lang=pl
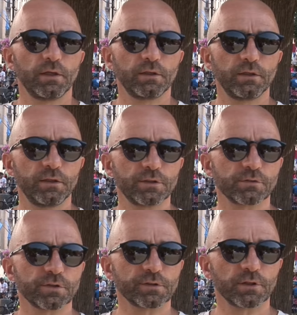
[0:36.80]
i
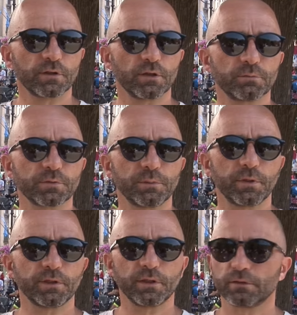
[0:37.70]
że wszystko to
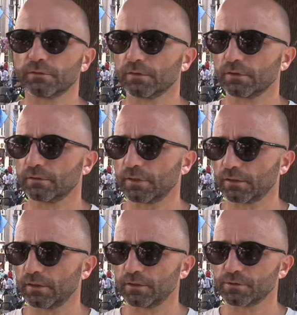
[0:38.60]
przebiegnie tak jak
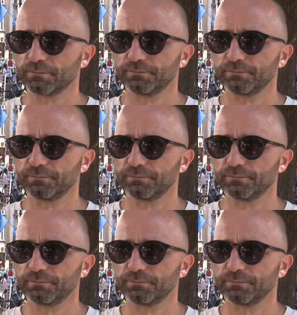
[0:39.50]
należy